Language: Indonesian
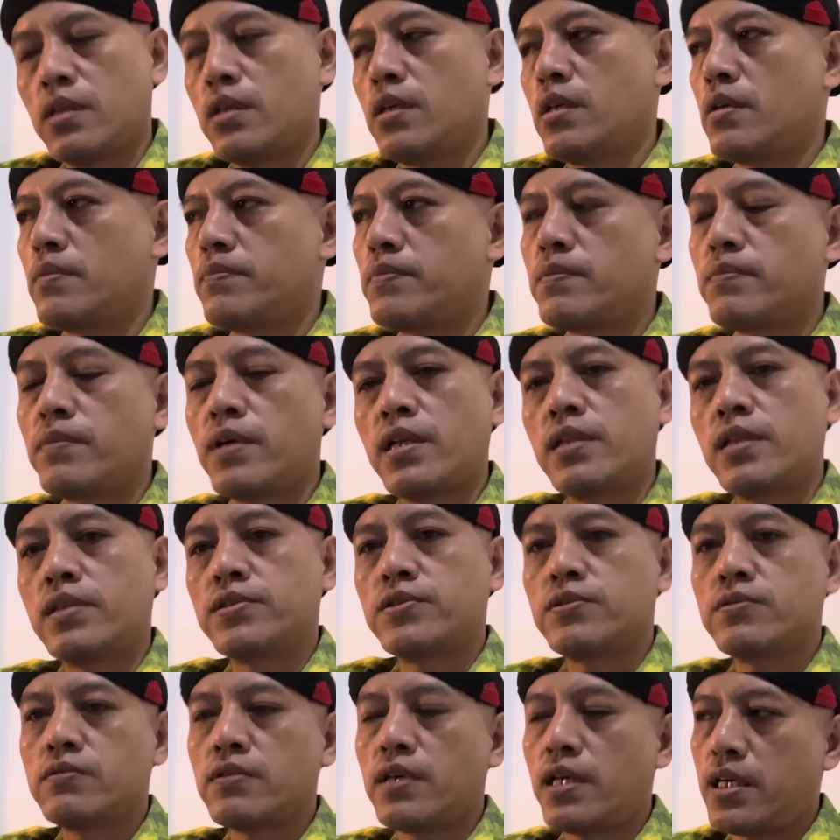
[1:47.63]
uh,
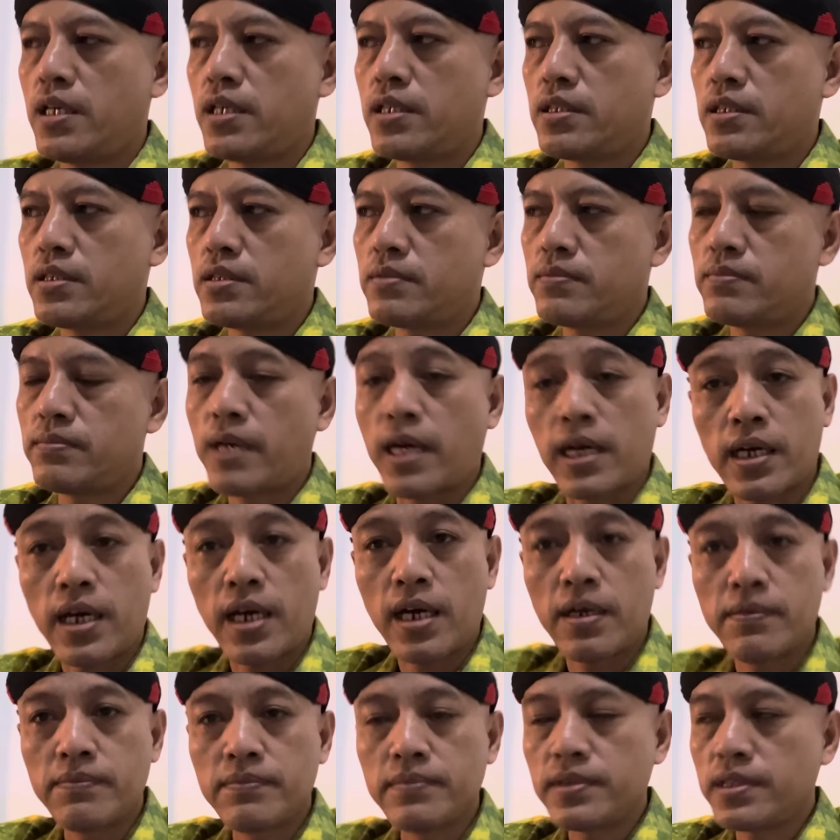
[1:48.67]
pemalsuan
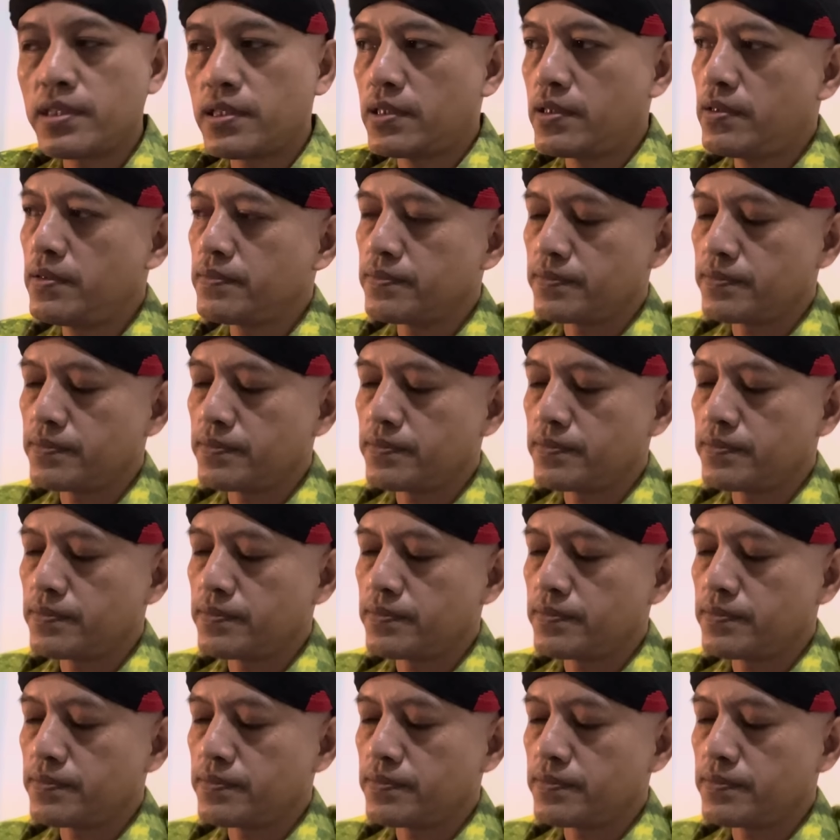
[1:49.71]
makam gitu